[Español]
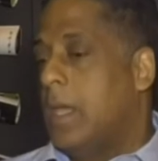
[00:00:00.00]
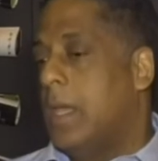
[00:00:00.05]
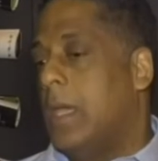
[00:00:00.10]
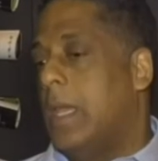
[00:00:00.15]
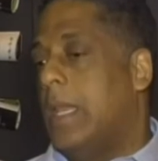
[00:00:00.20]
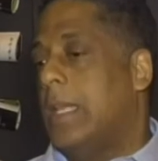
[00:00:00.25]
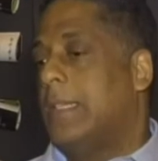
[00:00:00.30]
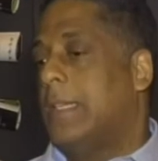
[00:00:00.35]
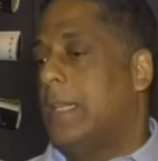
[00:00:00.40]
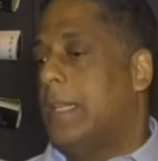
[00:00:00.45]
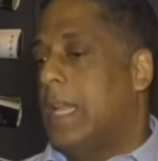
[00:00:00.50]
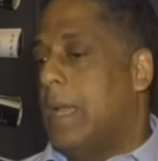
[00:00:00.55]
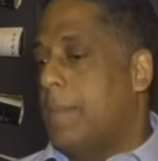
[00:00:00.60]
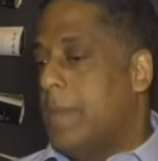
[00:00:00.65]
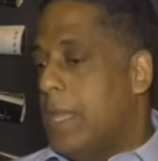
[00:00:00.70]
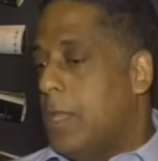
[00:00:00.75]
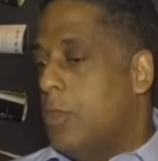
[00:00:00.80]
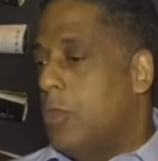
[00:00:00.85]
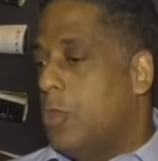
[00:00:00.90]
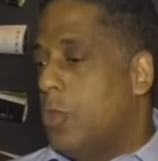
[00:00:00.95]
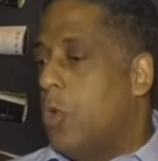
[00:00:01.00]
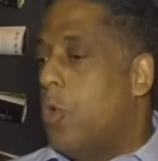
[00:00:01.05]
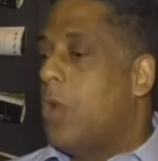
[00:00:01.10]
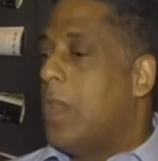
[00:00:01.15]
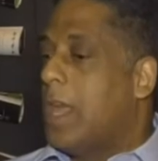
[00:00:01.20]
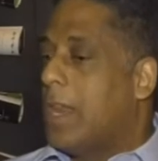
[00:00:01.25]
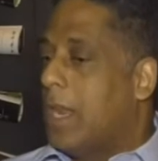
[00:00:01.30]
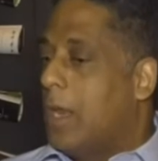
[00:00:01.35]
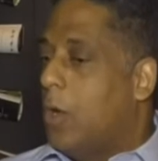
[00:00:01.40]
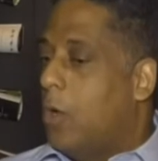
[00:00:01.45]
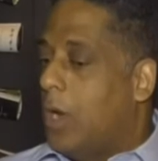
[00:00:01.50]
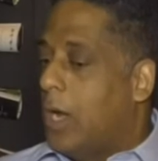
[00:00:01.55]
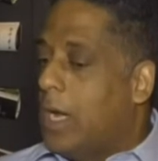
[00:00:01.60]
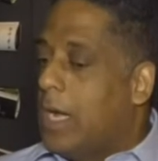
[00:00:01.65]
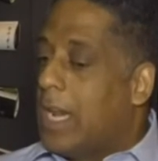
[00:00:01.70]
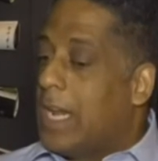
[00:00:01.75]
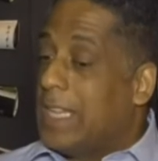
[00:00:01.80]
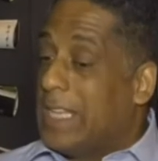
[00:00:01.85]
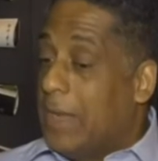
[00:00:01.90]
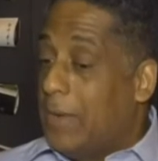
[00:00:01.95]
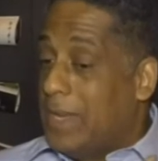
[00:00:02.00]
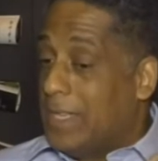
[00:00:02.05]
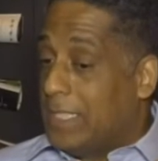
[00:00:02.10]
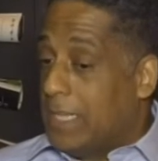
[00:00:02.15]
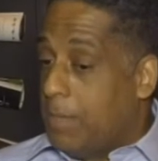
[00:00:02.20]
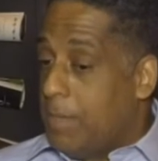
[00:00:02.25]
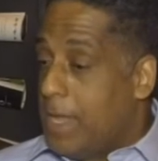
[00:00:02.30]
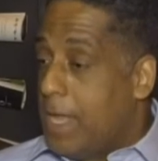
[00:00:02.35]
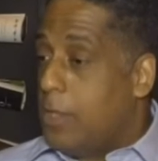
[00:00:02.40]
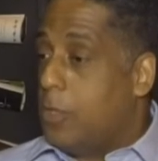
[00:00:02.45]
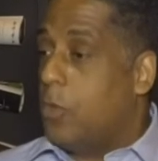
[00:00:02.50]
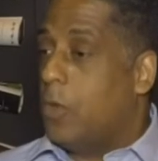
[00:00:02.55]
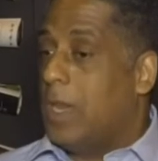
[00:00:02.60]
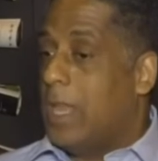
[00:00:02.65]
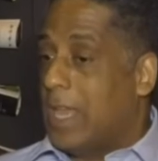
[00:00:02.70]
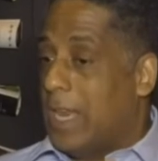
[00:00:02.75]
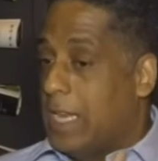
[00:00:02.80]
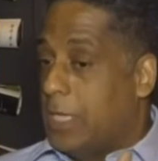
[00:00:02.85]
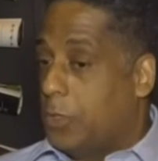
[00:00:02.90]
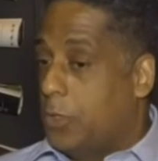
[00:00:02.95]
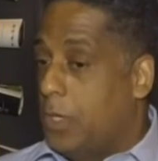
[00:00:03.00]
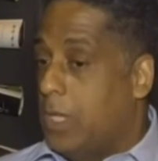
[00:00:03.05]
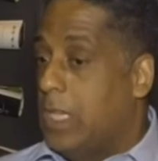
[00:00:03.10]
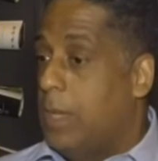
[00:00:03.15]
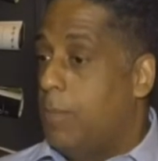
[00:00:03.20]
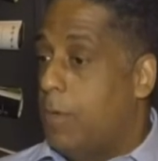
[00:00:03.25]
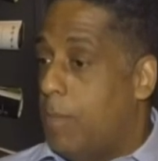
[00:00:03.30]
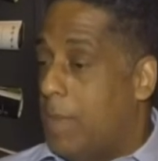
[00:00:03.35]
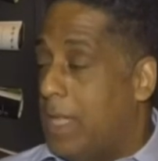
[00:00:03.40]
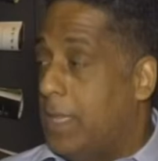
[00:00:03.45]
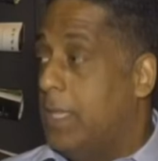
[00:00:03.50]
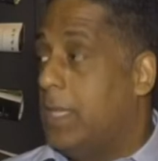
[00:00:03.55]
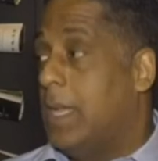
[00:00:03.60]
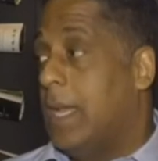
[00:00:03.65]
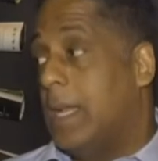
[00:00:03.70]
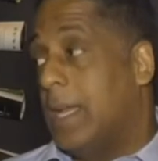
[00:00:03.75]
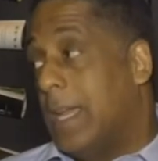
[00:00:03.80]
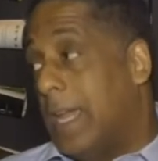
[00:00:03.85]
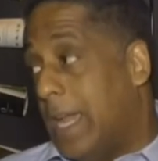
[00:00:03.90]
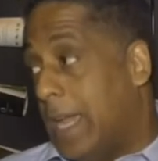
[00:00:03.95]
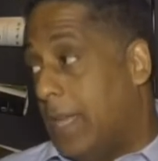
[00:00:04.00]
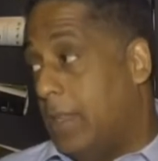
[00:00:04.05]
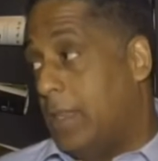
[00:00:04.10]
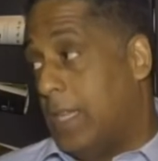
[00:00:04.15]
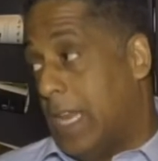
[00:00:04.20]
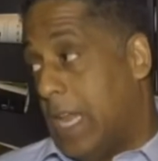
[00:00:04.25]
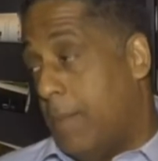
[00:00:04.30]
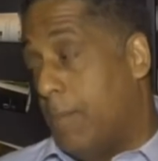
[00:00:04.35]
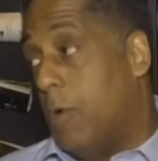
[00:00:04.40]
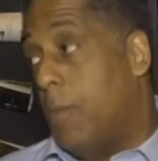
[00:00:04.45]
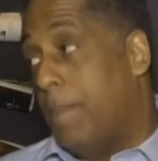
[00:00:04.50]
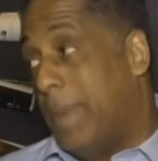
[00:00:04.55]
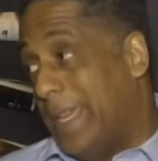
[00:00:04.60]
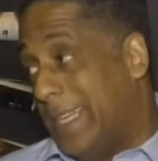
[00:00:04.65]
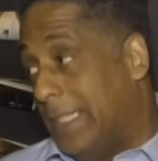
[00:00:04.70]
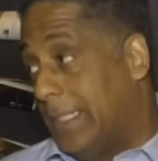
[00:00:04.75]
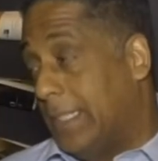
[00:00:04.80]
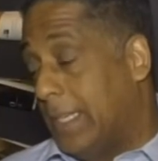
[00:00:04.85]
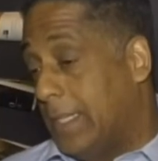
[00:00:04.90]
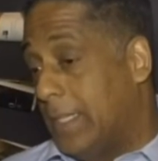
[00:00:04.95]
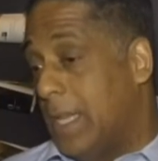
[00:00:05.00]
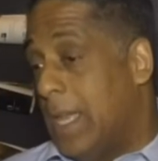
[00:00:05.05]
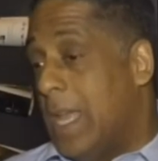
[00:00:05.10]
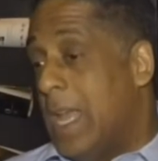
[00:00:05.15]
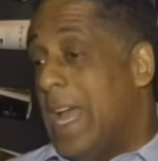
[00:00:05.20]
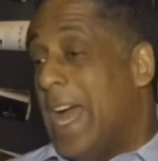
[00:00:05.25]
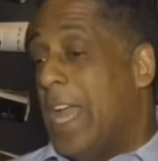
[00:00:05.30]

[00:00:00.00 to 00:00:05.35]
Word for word: el acercamiento o, el restablecimiento de las relaciones diplomáticas entre ambos países.